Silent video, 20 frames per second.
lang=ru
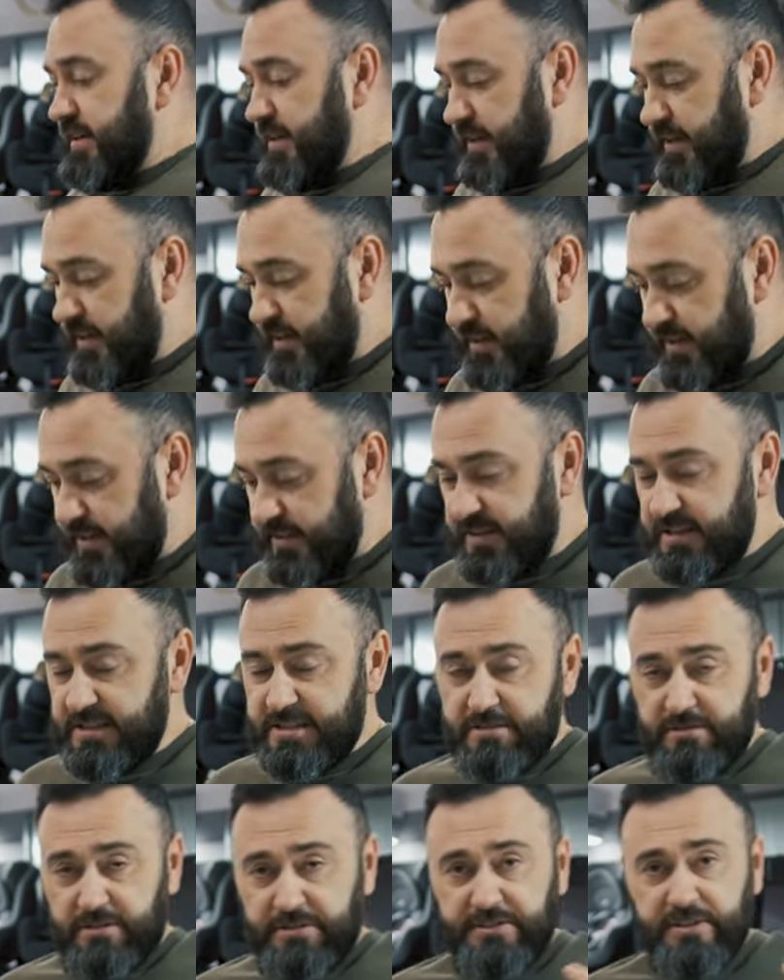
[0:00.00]
А,
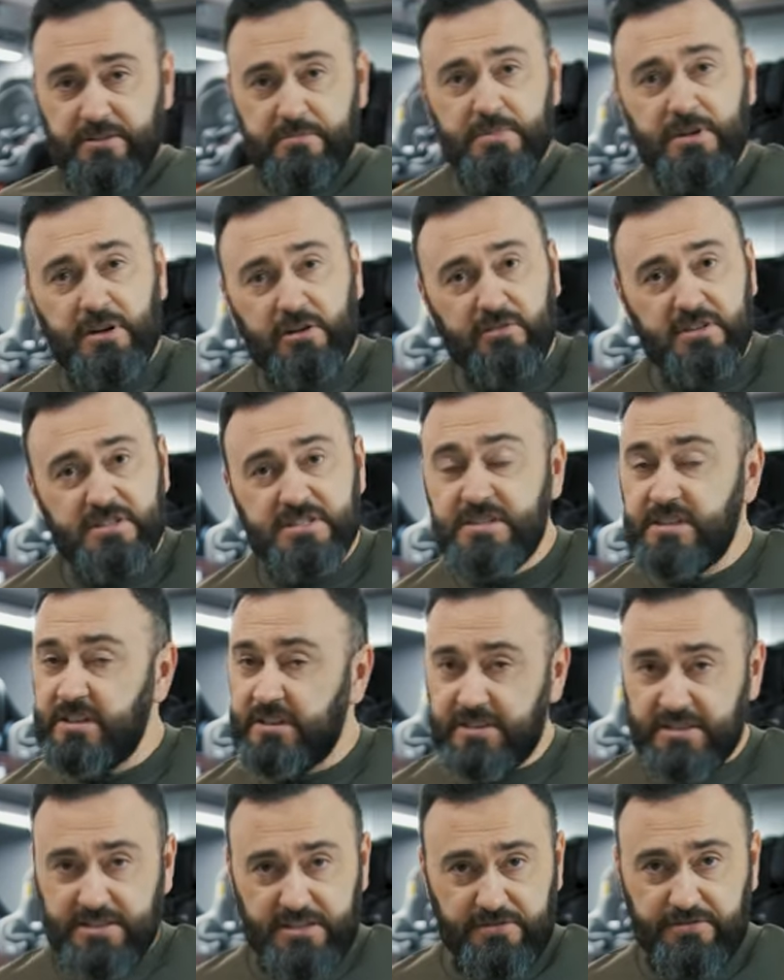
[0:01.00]
если в автомобиле у вас нет
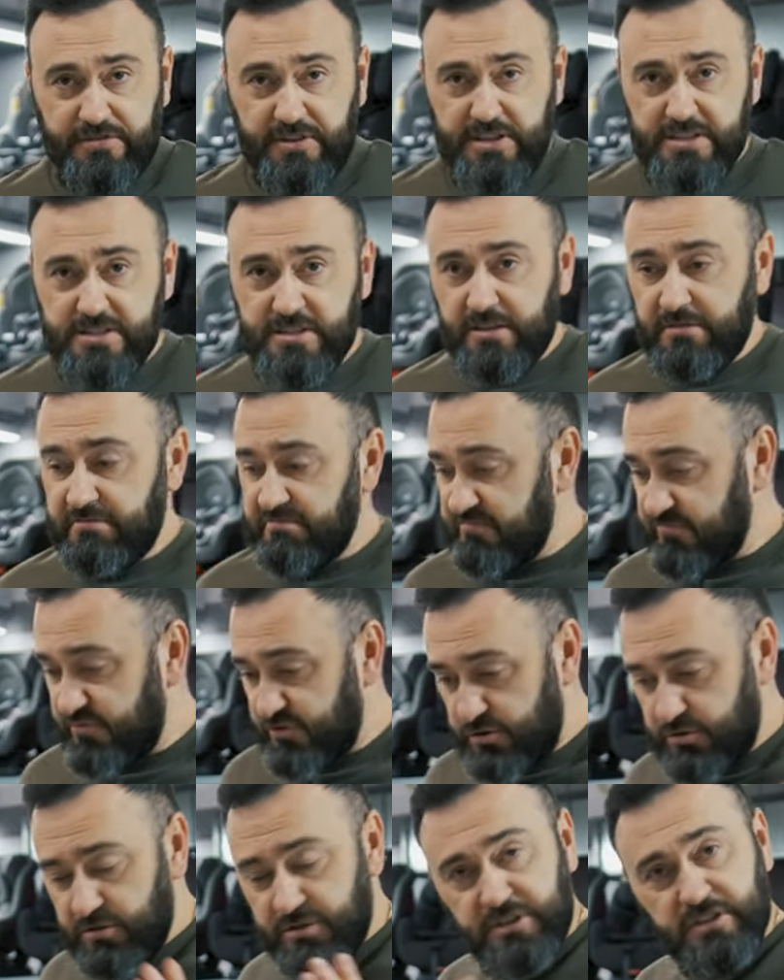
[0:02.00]
изофикса,
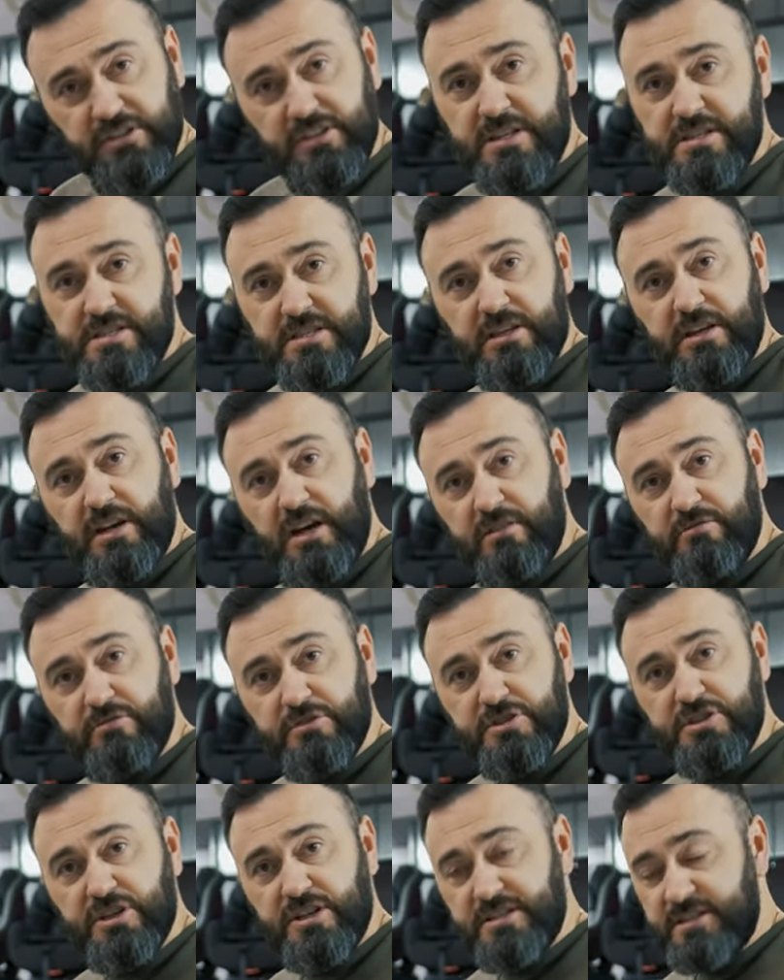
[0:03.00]
все делается, как вот
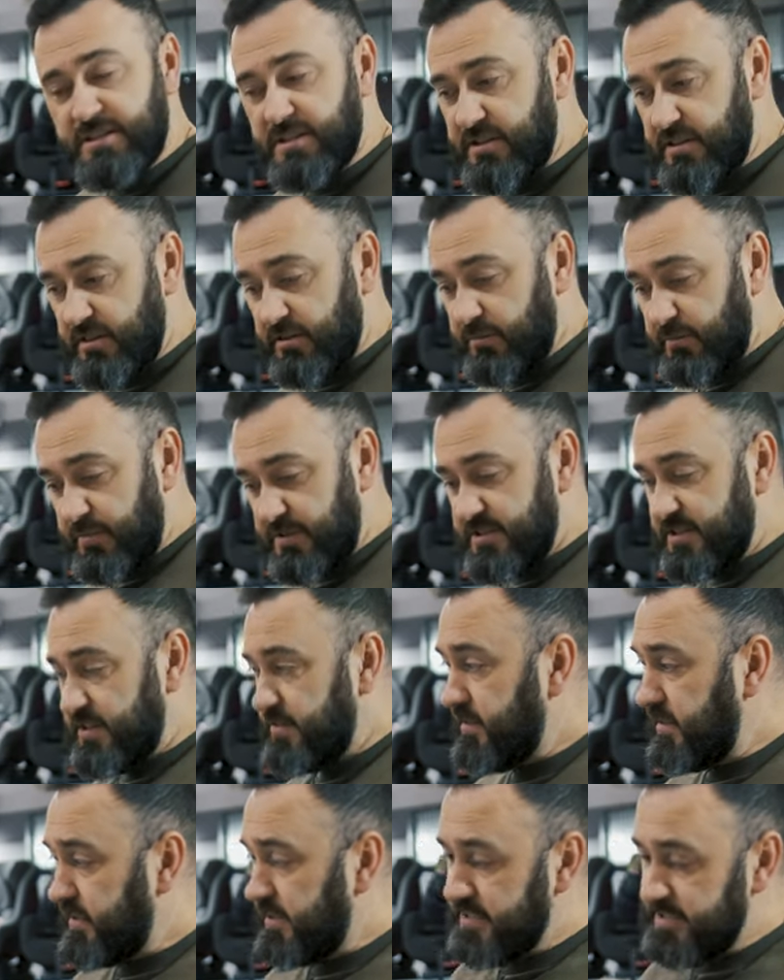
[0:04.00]
сейчас я делал.
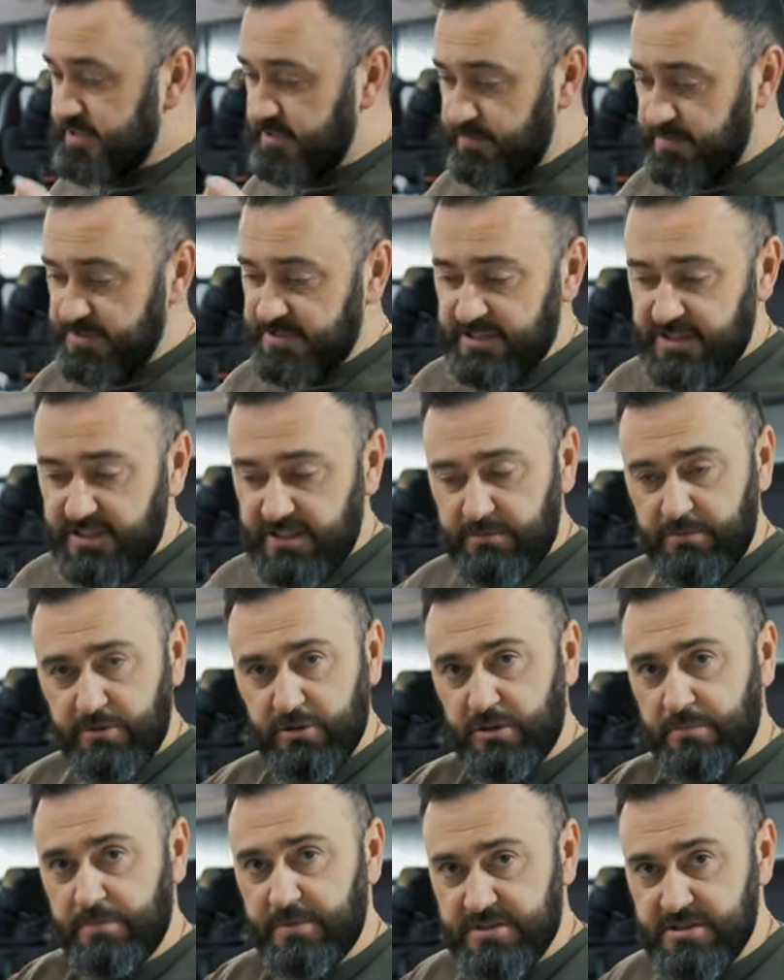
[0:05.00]
Поставили кресло, посадили
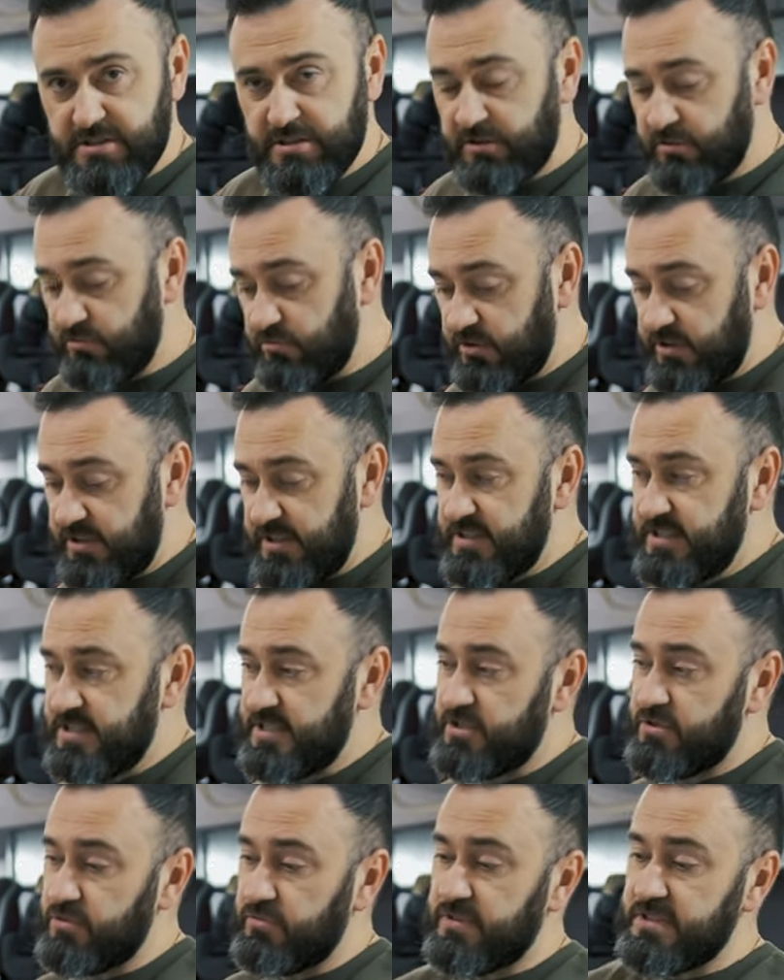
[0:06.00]
ребенка, пристегнули. Если
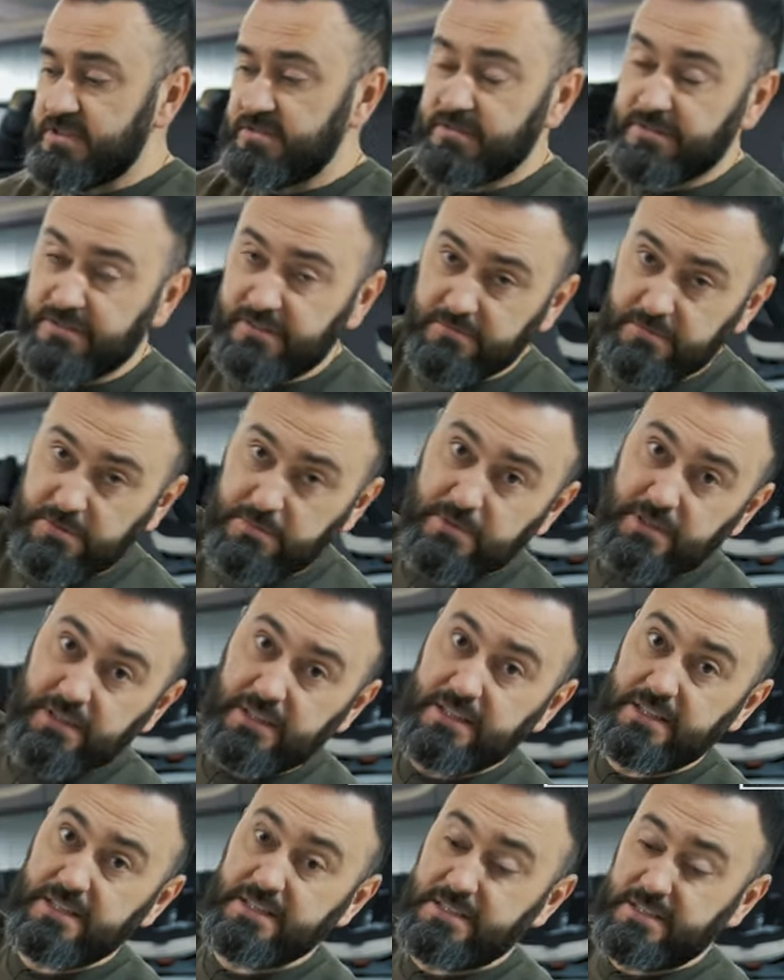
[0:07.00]
же у вас в автомобиле
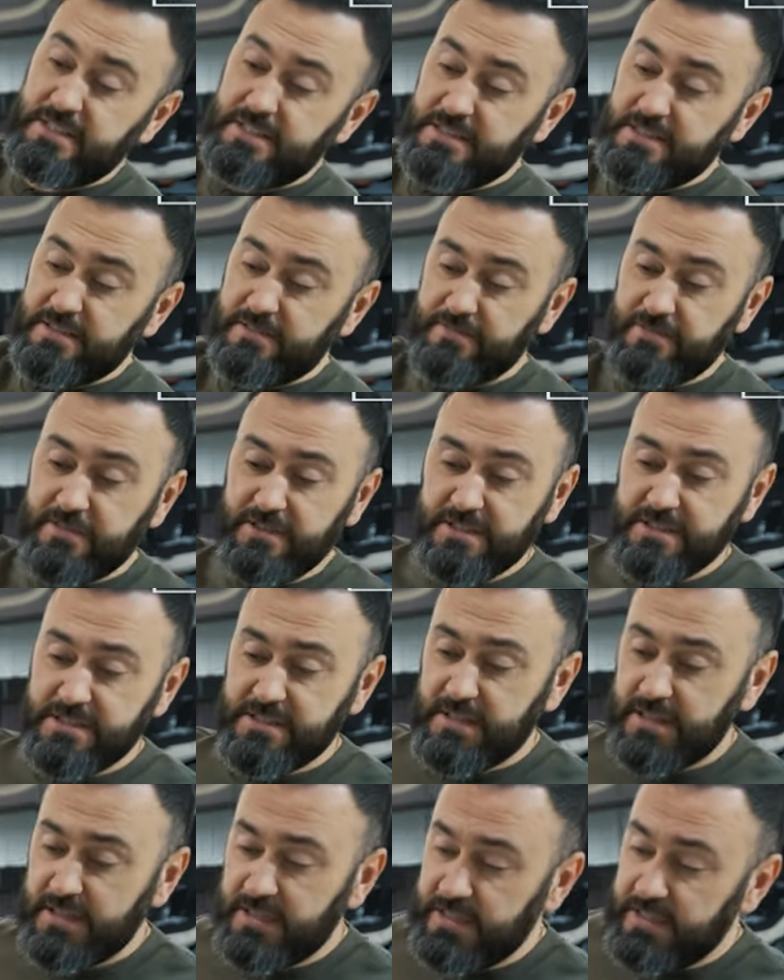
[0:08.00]
есть изофикс,
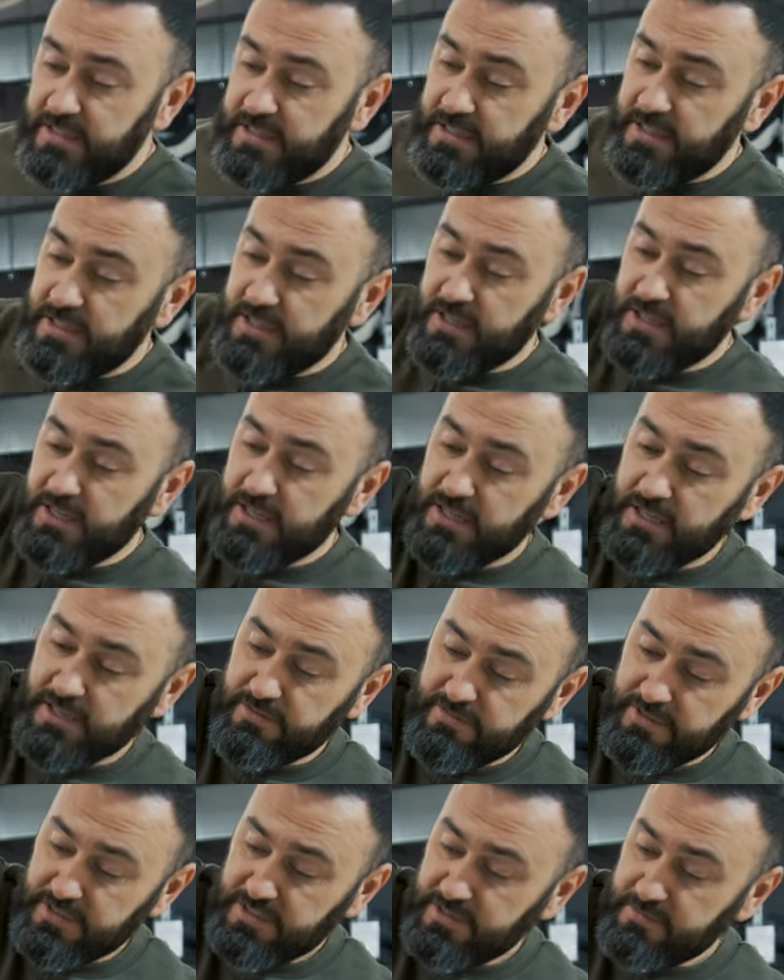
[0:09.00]
а,
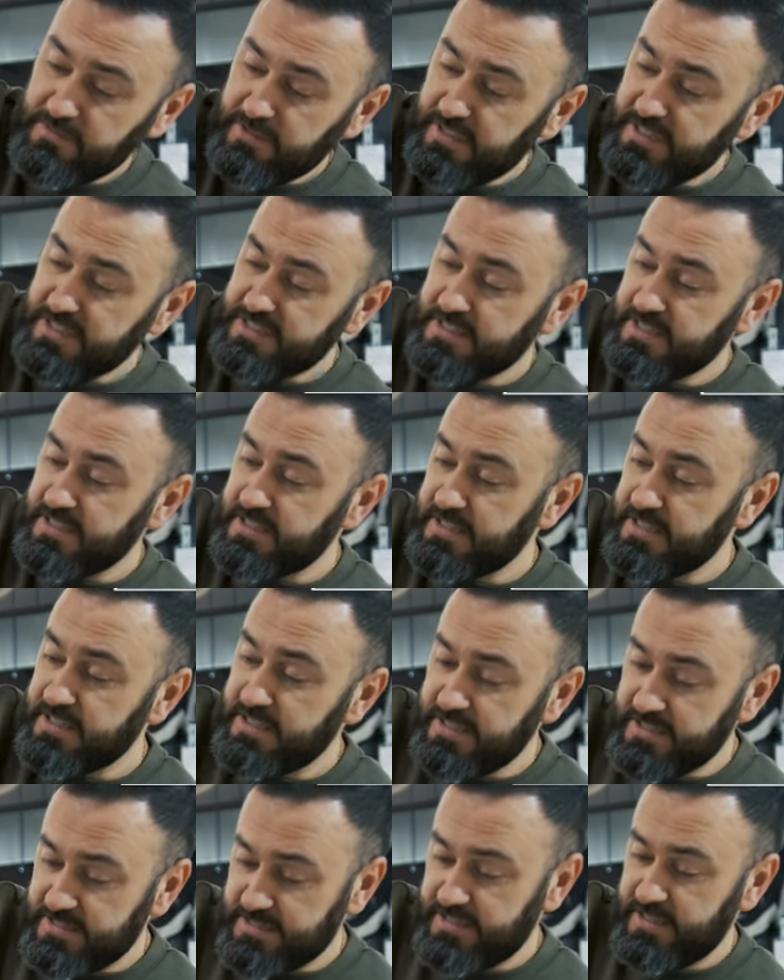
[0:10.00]
в этом кресле
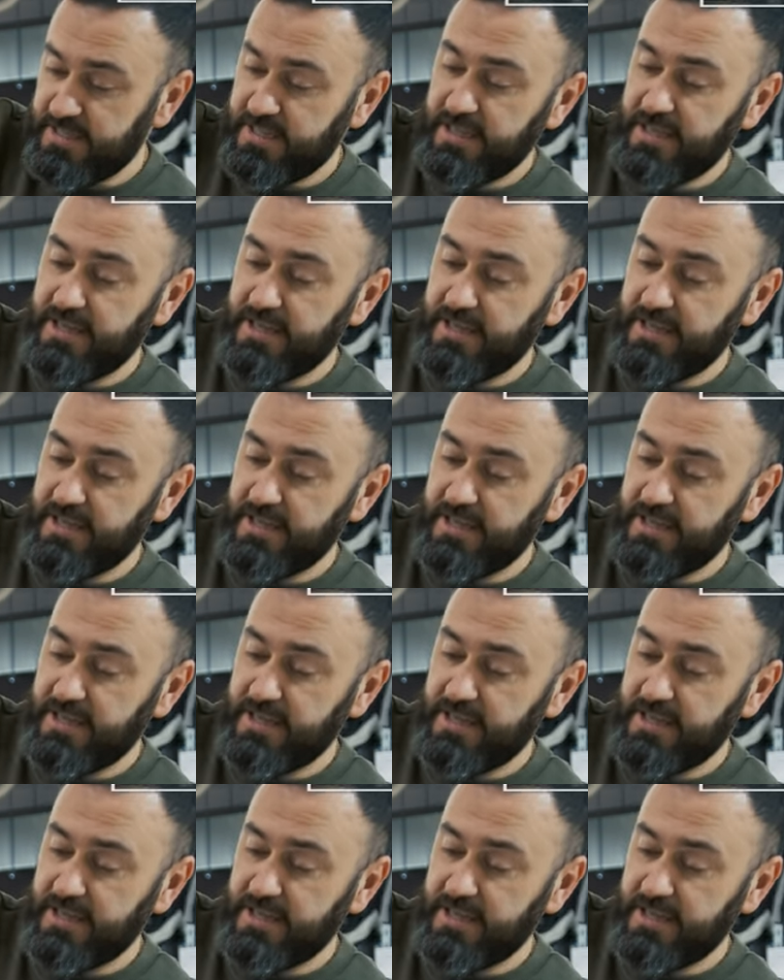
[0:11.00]
есть